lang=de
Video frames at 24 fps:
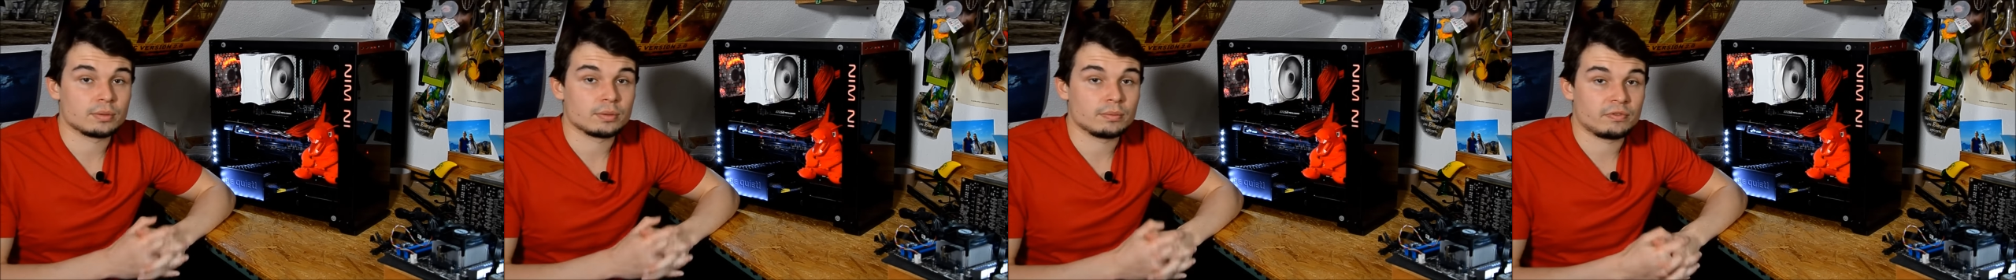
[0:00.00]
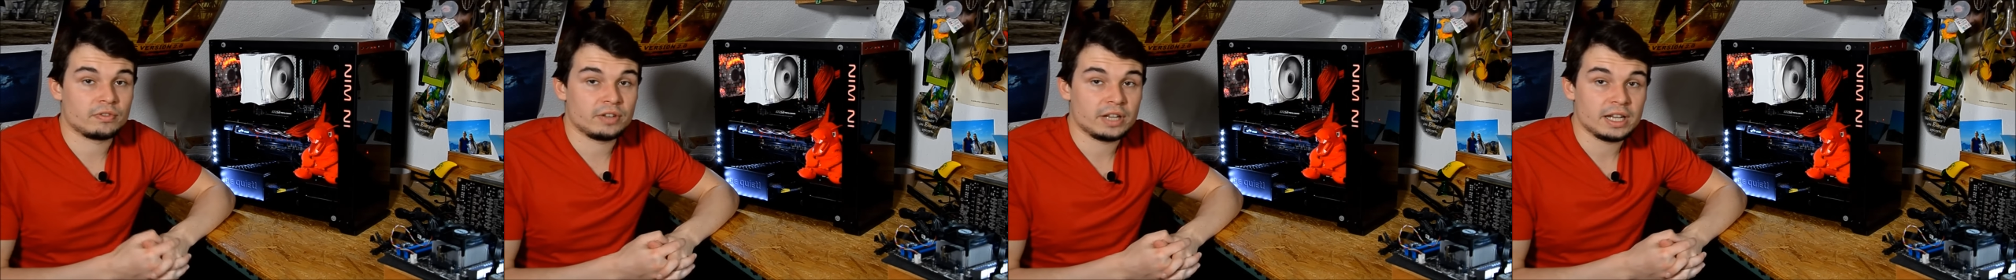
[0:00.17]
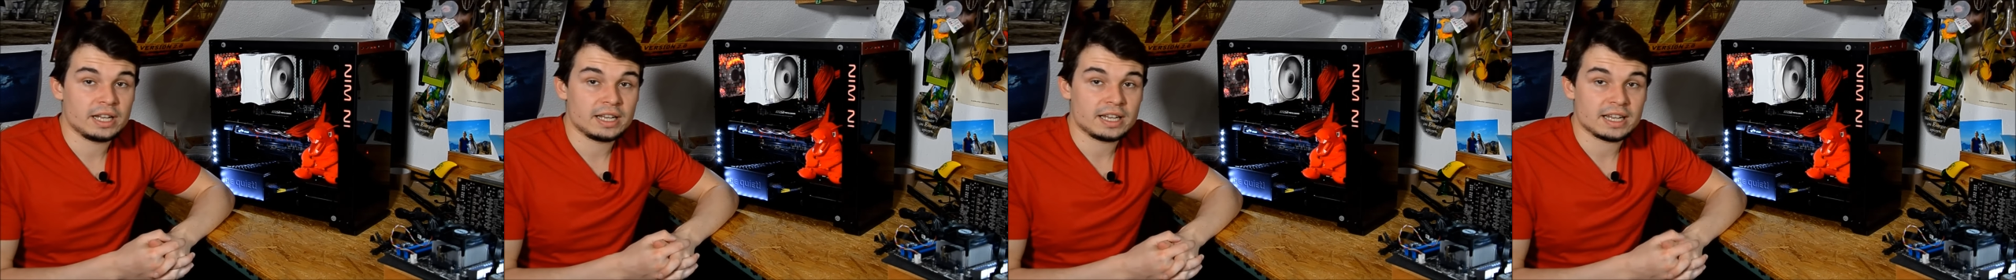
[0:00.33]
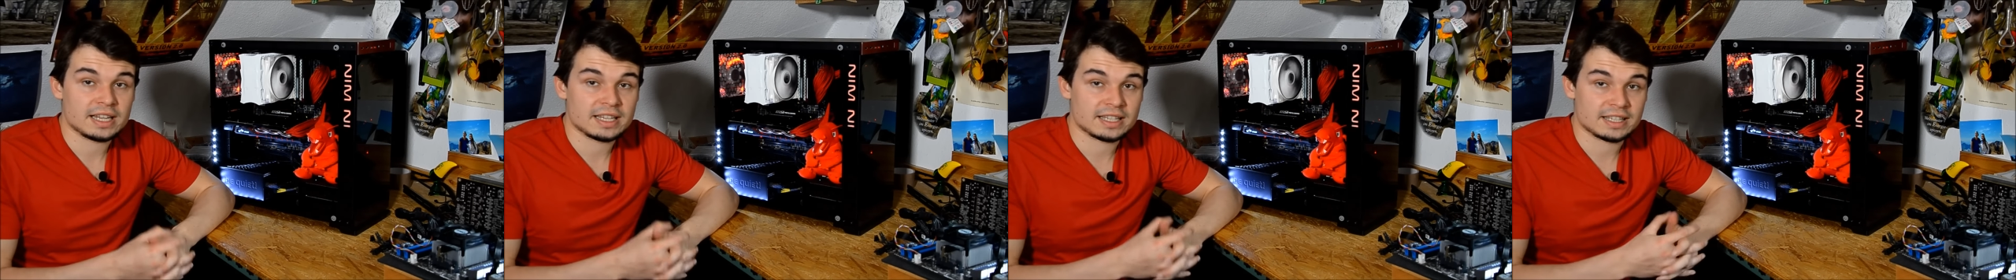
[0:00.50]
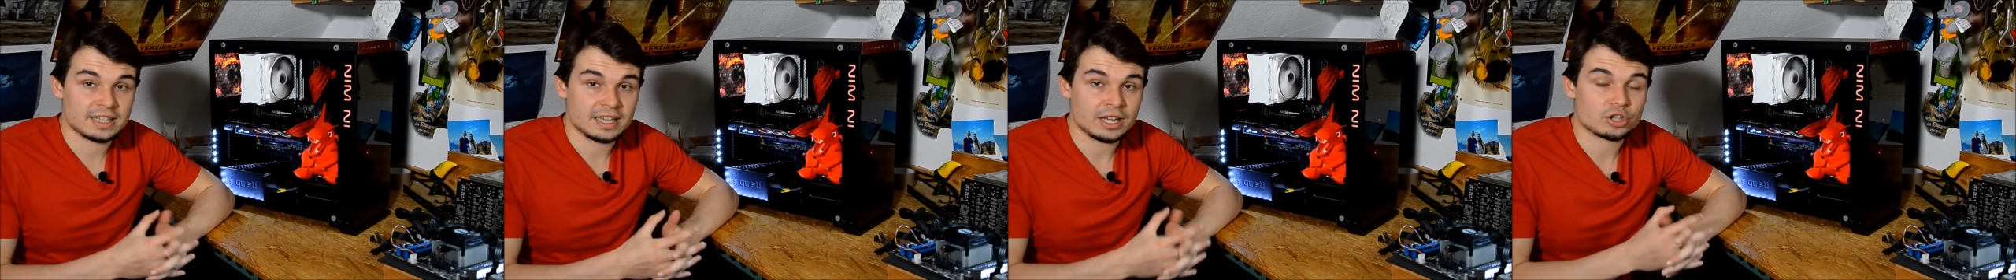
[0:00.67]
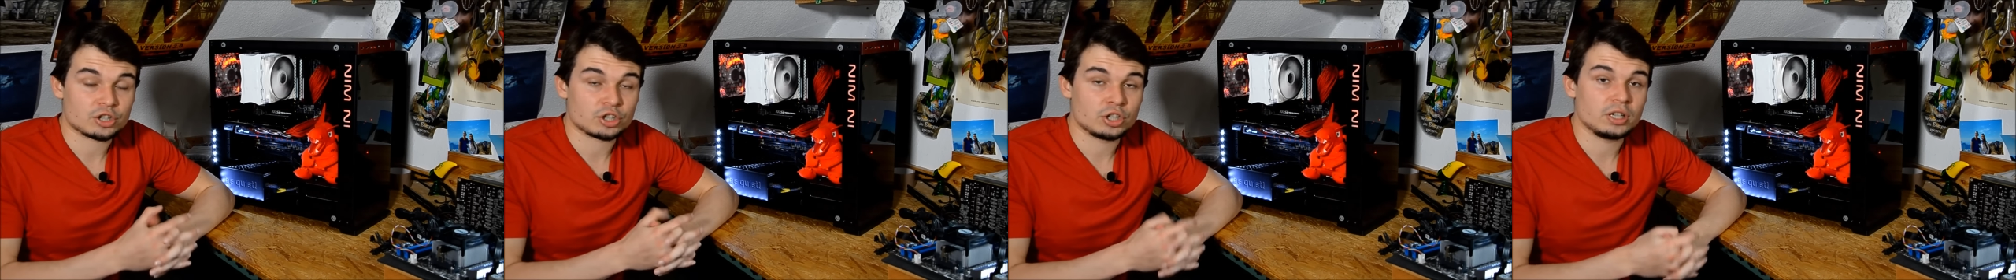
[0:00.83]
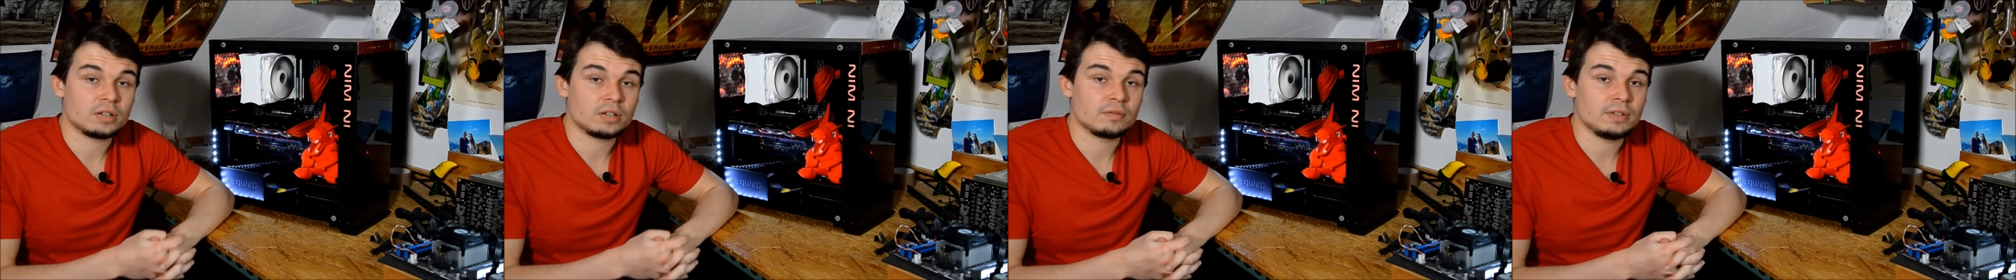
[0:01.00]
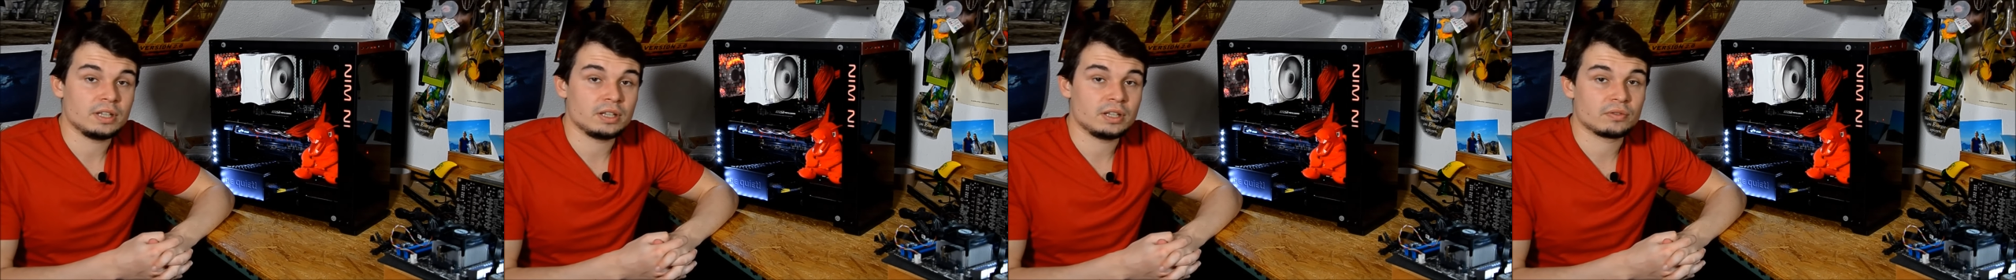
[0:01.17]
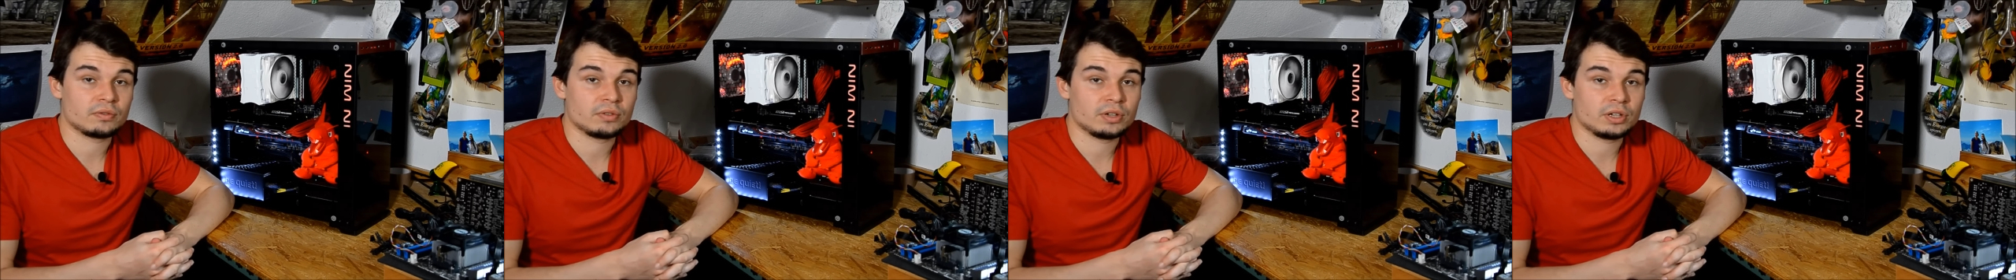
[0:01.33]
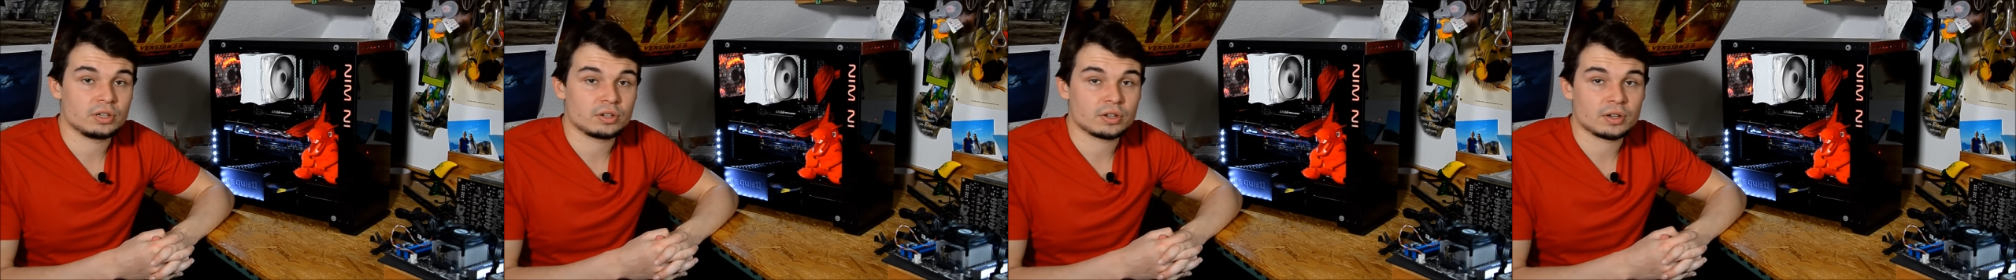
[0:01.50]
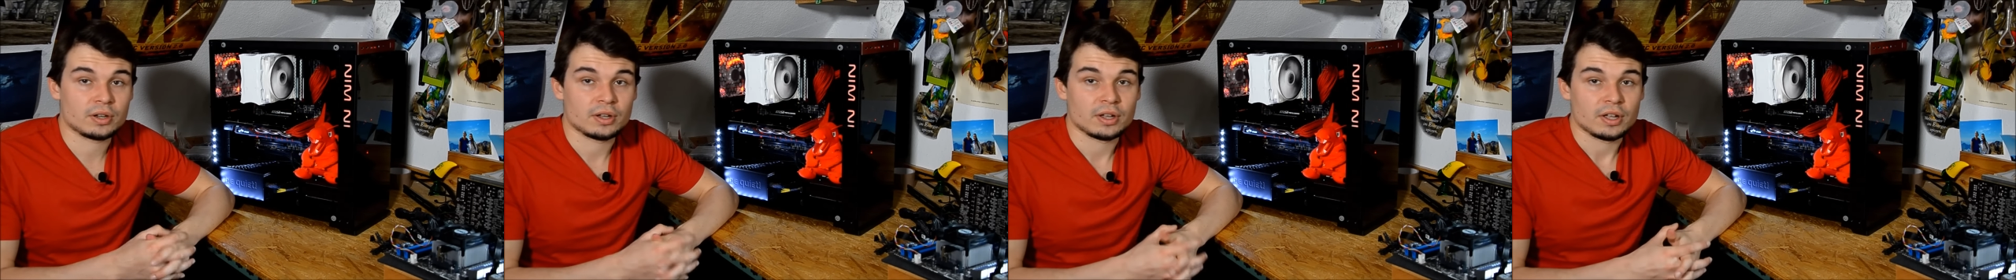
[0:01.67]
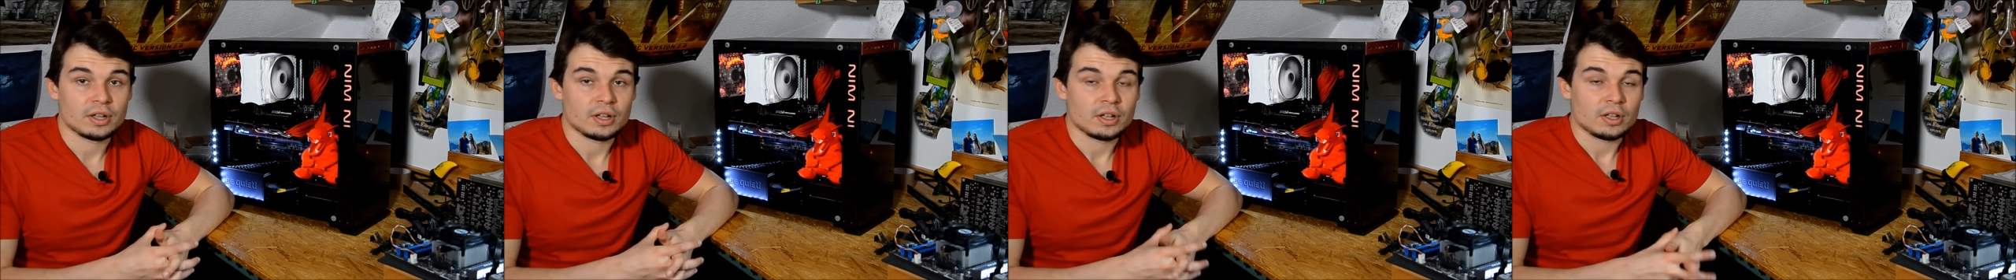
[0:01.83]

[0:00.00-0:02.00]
empfehlen. Sehr schick, wie ich finde.